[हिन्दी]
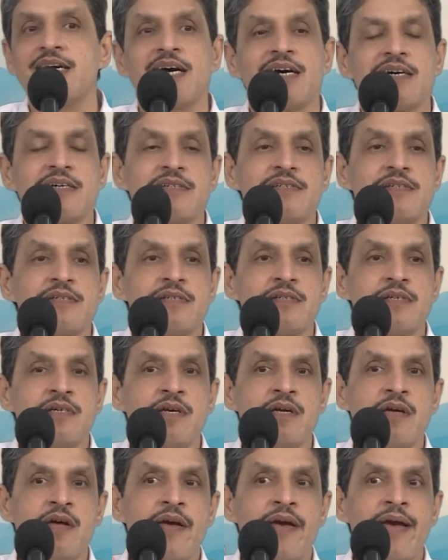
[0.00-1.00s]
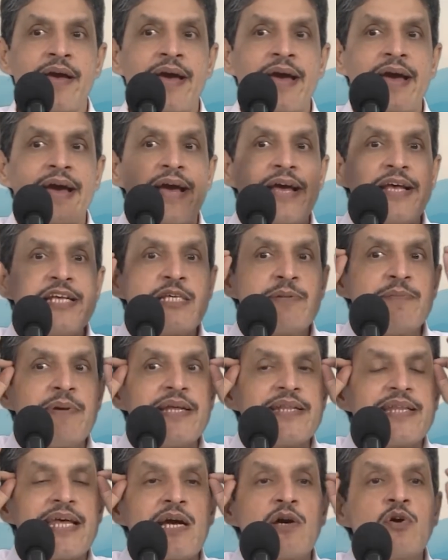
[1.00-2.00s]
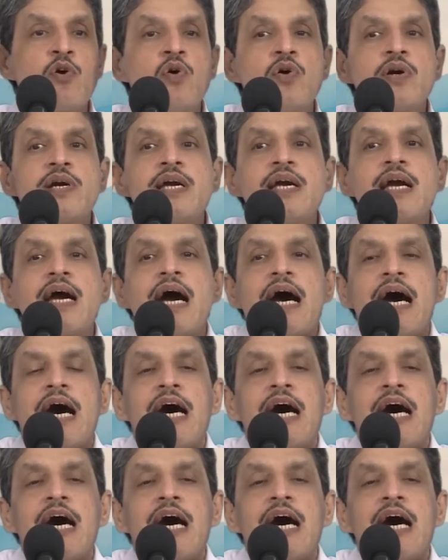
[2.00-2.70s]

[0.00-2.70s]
का इसमें देखो कि